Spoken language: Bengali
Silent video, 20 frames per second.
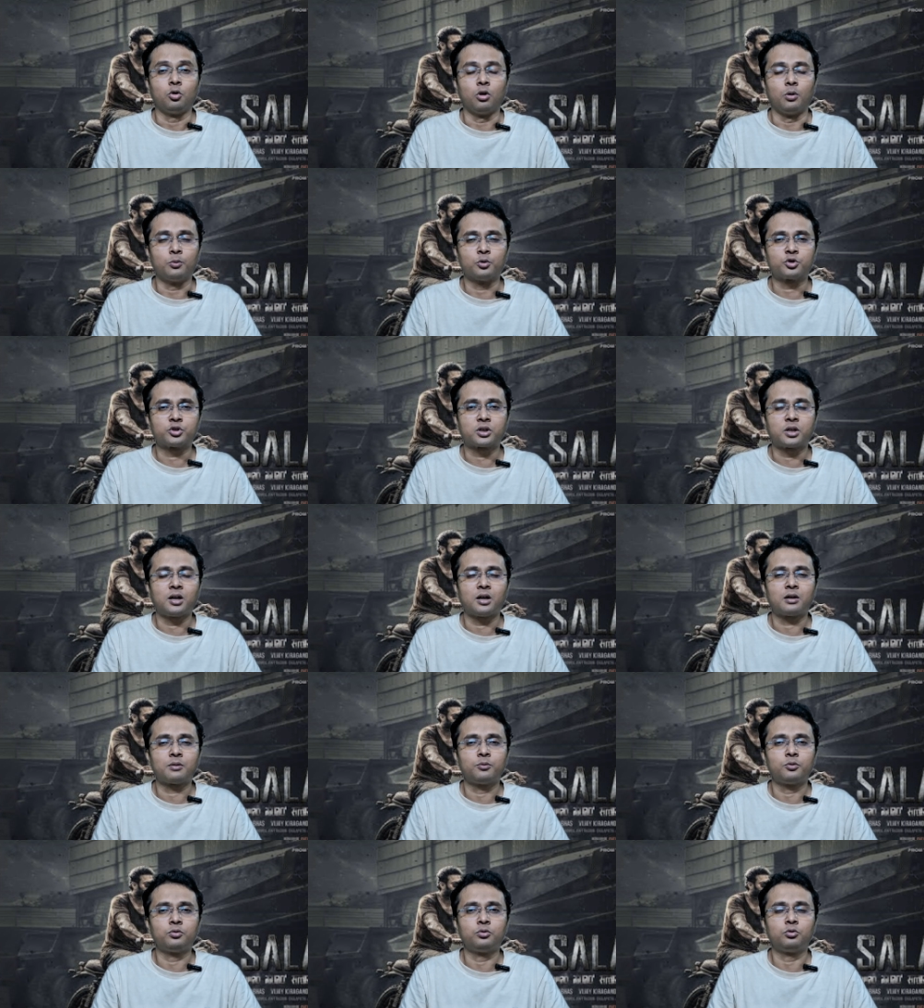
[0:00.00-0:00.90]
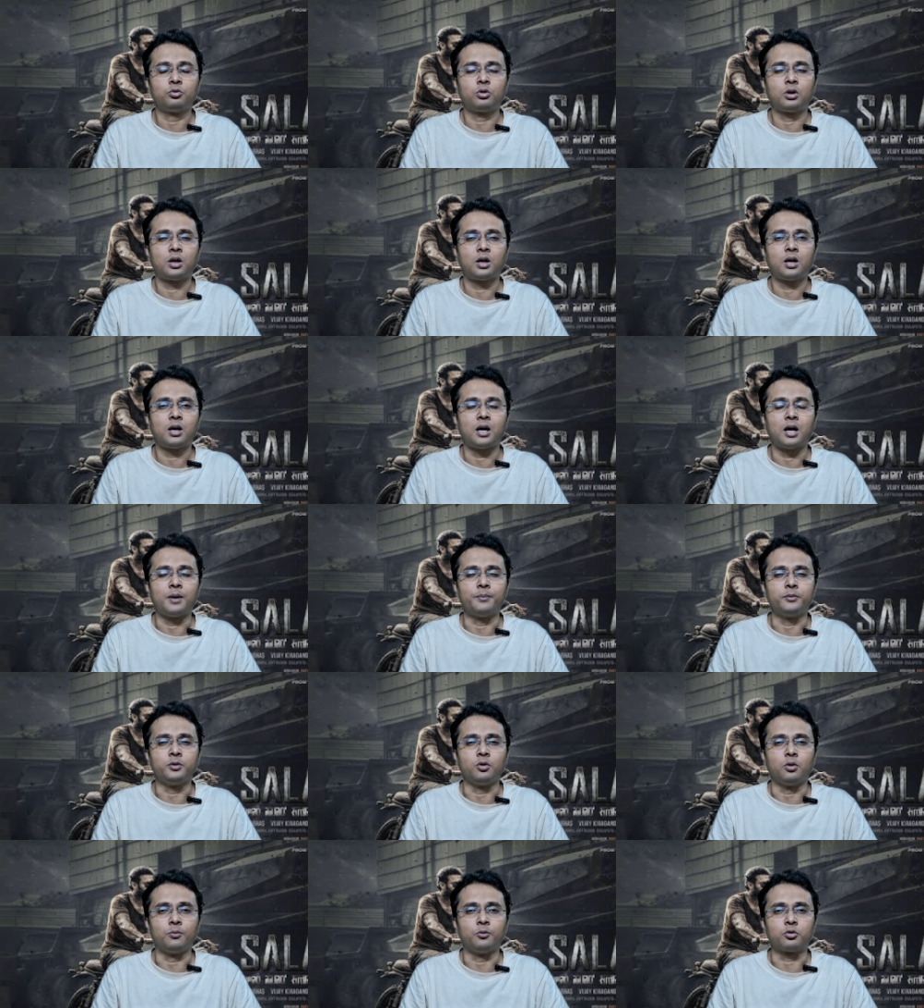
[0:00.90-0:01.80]
নমস্কার বন্ধুরা
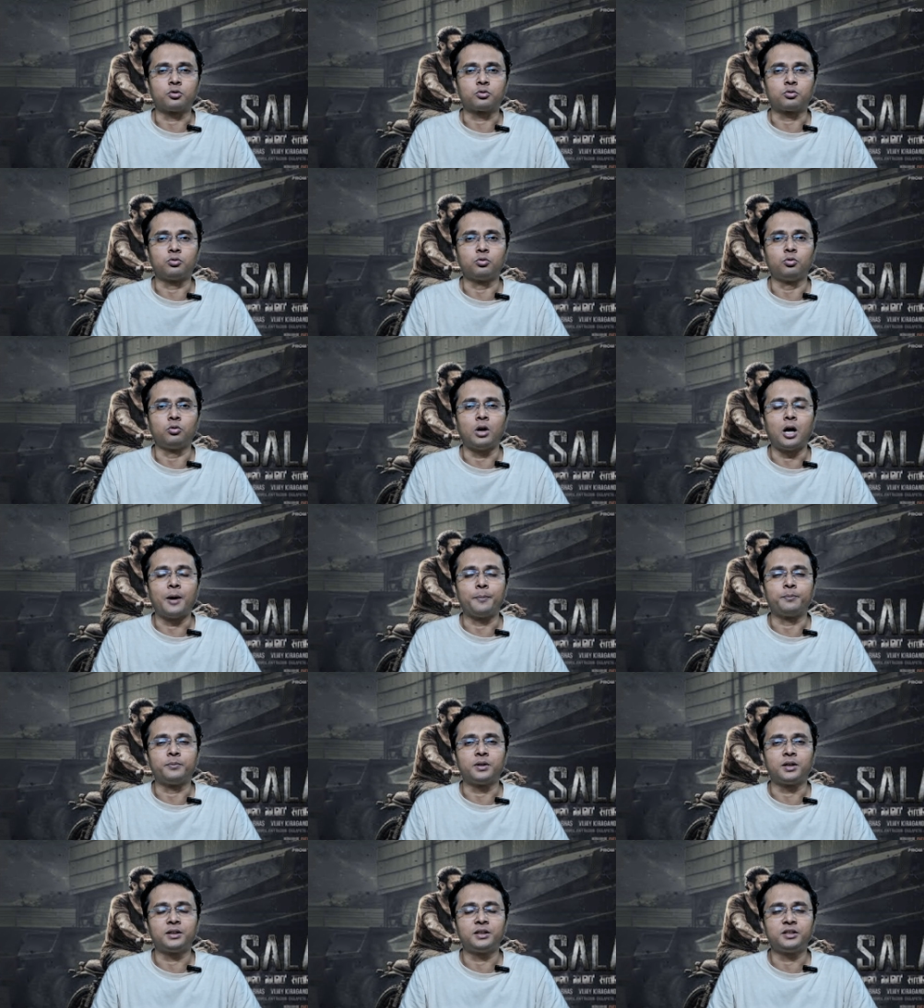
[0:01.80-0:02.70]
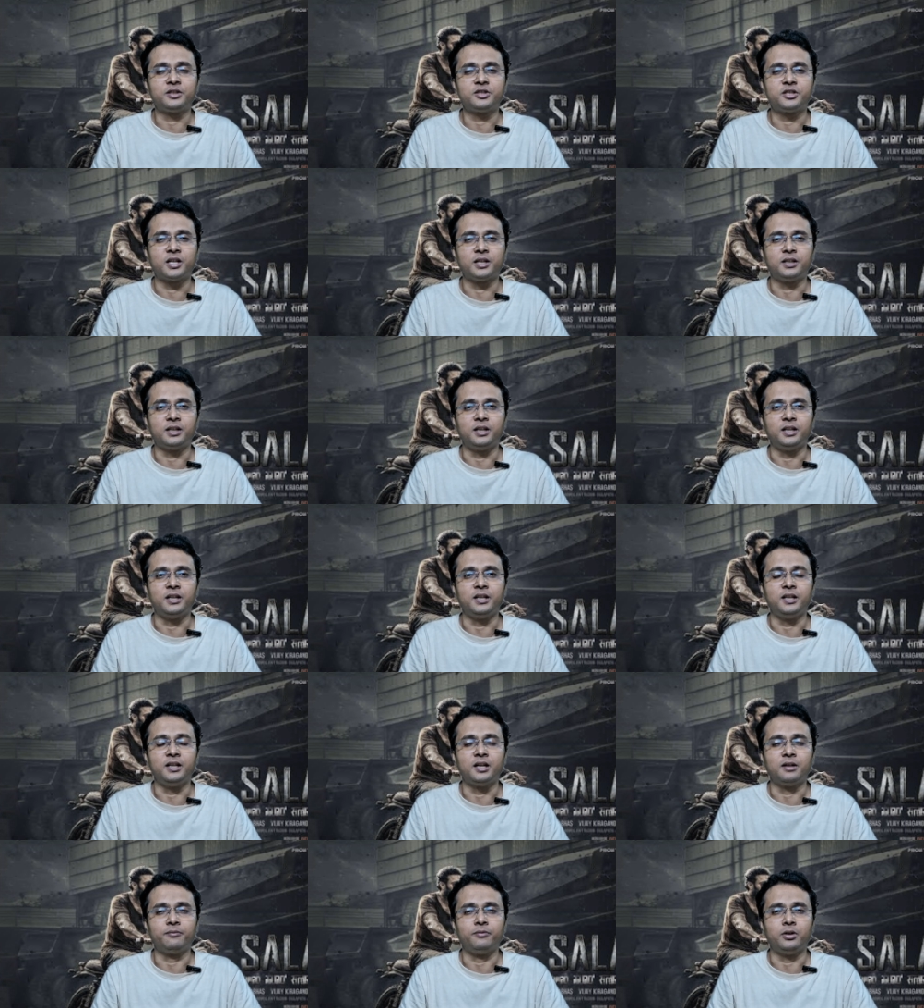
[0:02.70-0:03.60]
আমি অমর্ত আপনাদের চ্যানেল
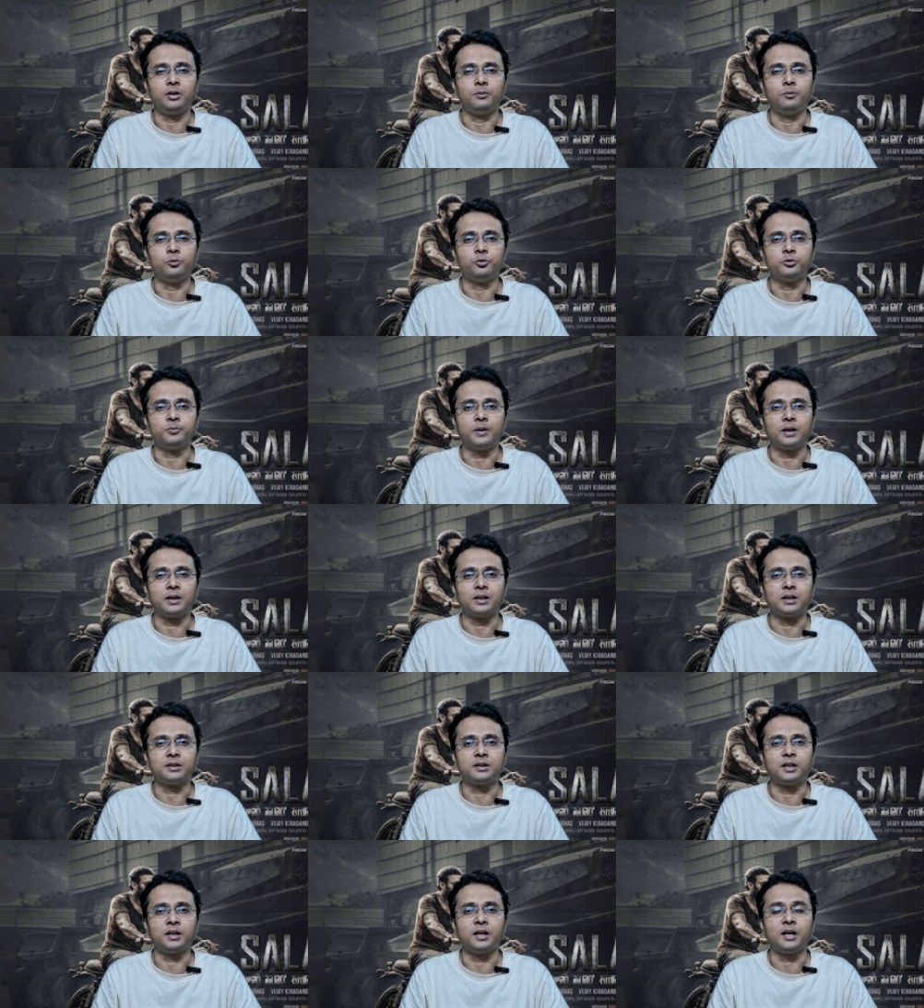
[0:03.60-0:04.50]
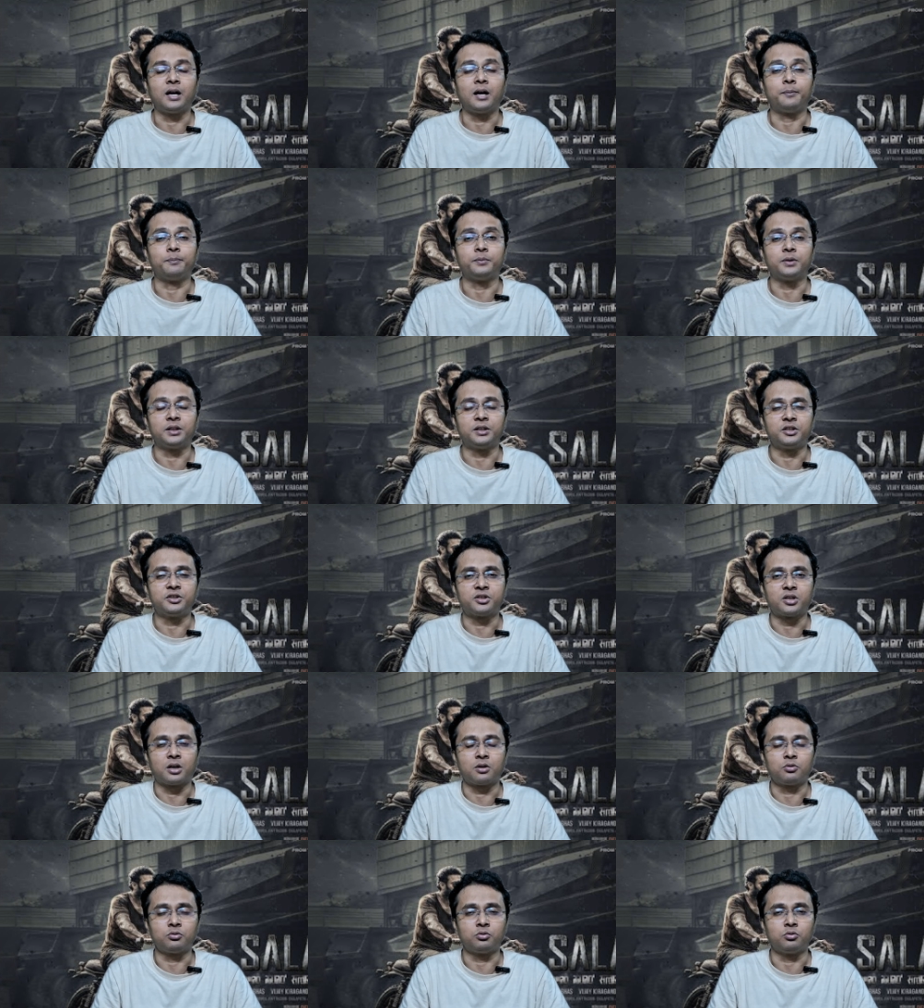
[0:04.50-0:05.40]
ইন্ডিয়ান ফিল্ম নিউজ বাংলাতে আপনাদের
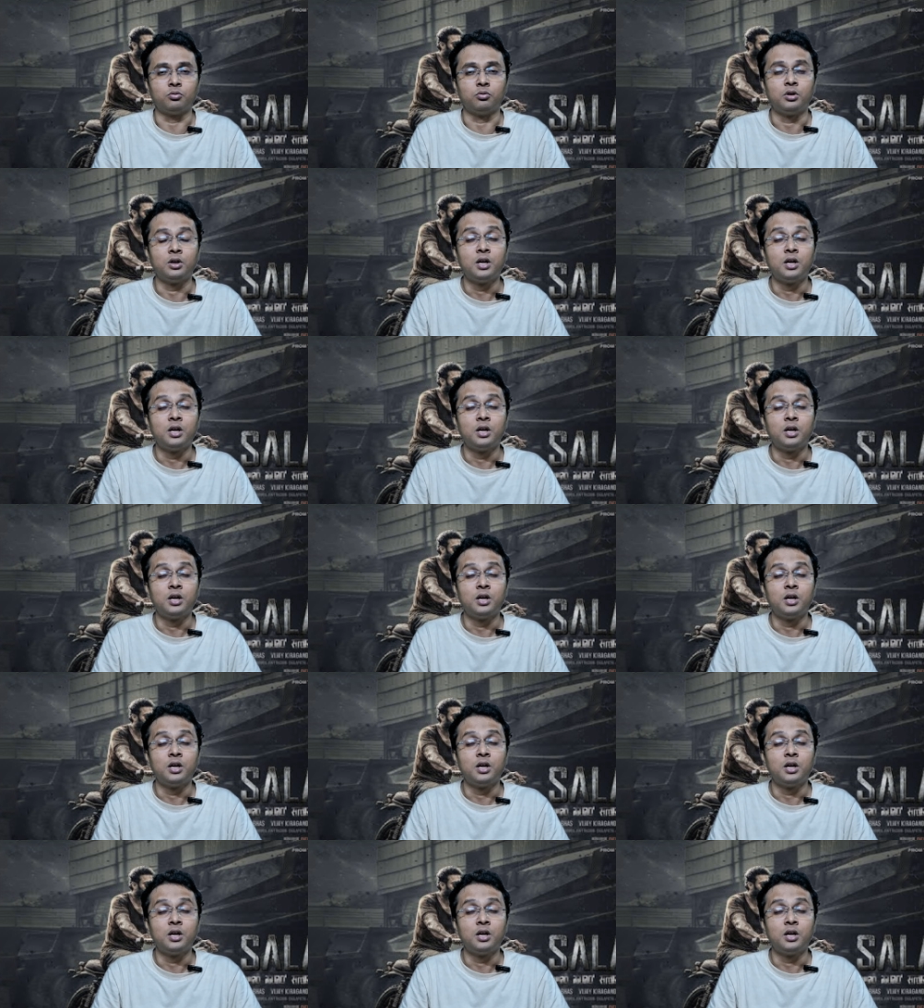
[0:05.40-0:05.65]
স্বাগত